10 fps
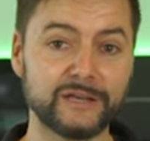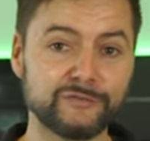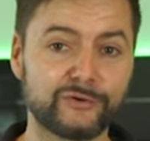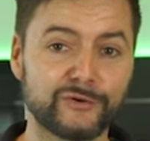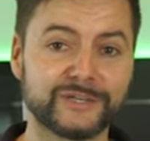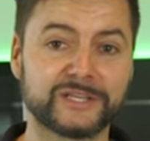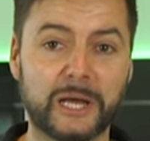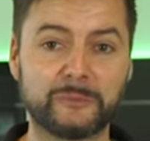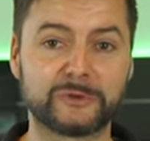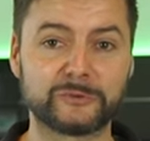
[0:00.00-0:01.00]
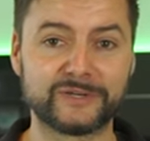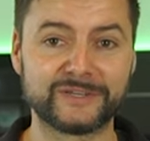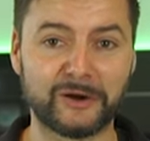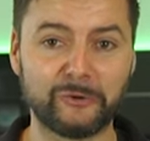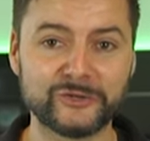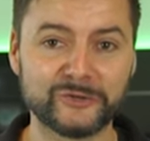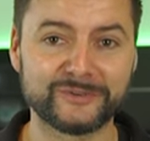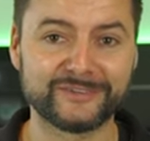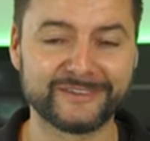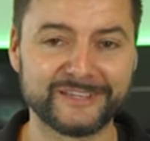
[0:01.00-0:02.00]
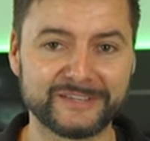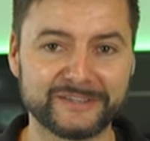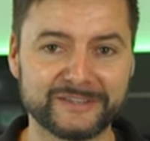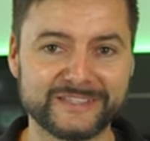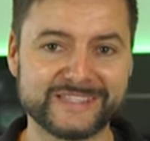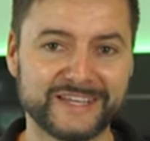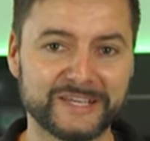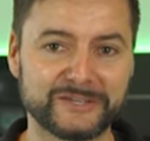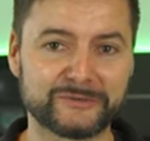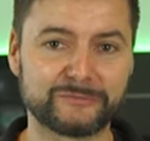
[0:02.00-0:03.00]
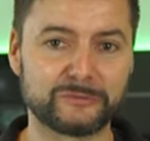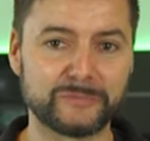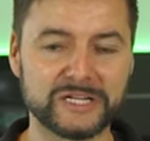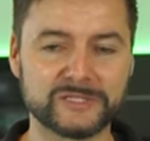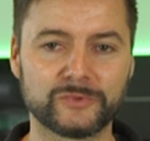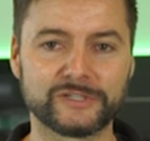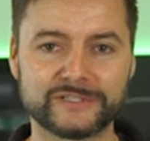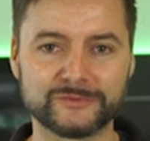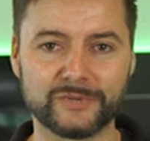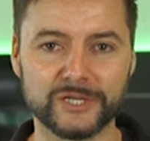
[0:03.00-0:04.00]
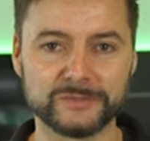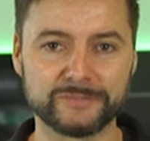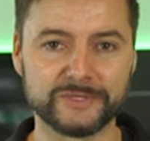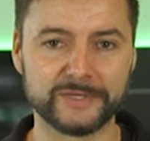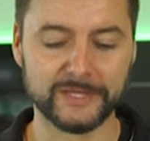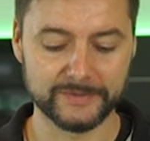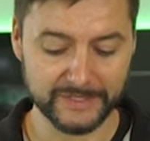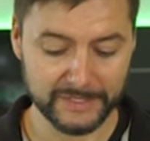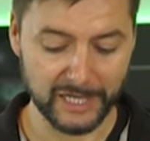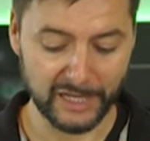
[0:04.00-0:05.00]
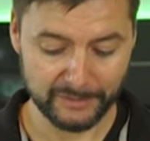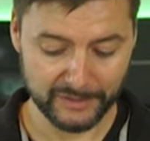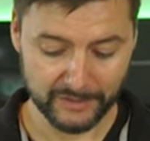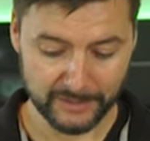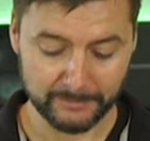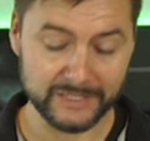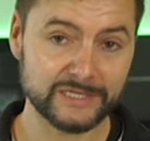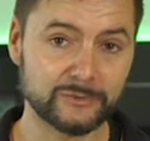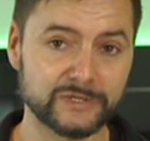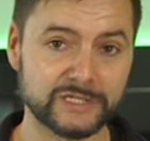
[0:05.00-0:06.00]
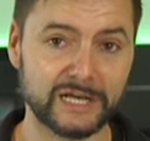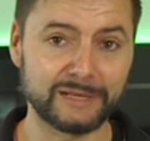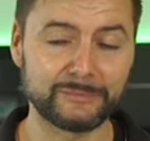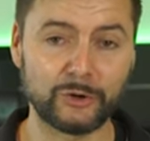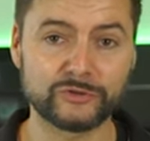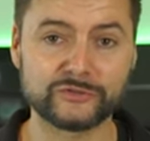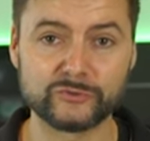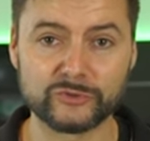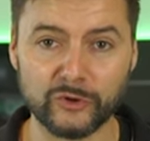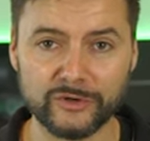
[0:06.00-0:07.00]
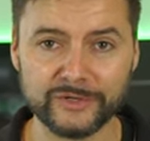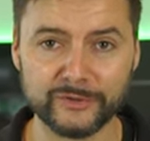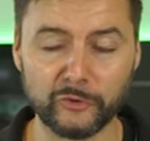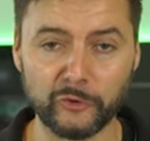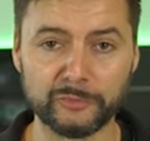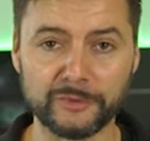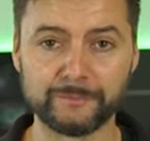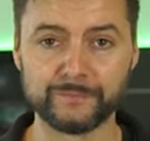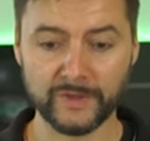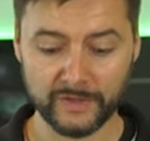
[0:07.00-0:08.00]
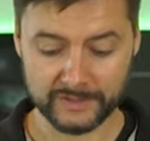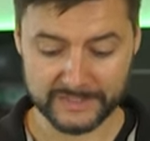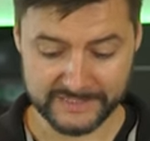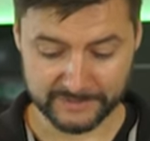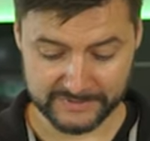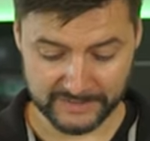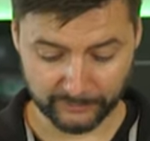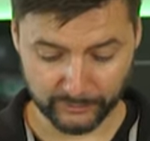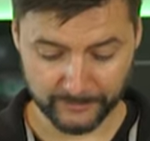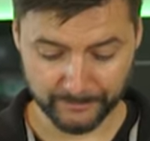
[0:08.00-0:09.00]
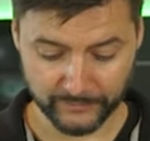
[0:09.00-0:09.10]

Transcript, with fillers: Endfeuchte haben wir natürlich auch schon äh, gezeigt, von Maxwell zum Beispiel. Naja, aber manche Leute haben auch zu trockene Räume. Das gibt es auch.